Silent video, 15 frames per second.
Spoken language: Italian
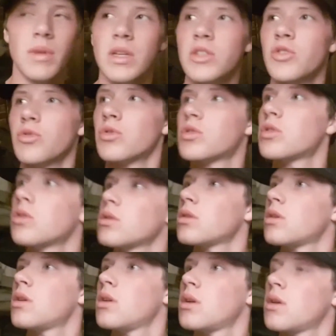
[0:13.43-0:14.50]
Ma è
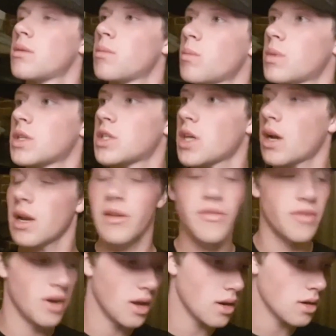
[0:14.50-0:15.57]
giusto baciare
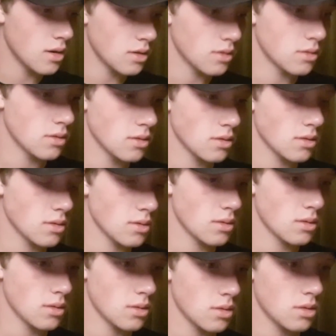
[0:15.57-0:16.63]
le fan?
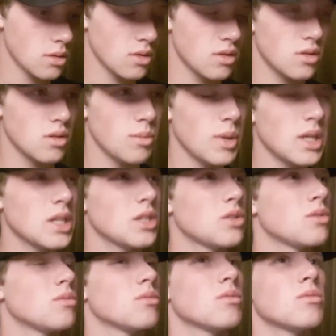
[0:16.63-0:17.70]
Ma
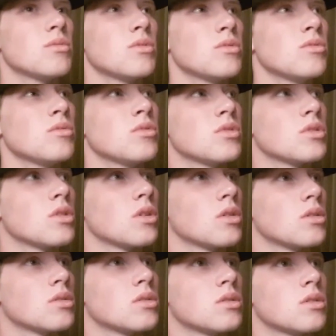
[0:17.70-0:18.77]
è... non
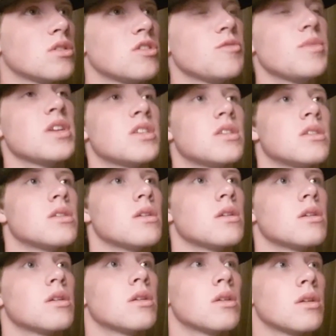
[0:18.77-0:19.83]
so, secondo me
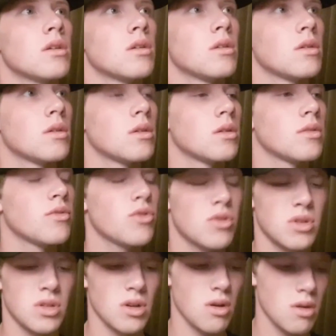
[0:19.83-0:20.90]
sì.
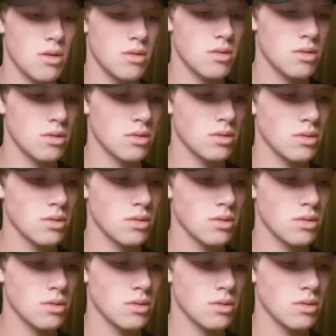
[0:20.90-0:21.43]
Forse no.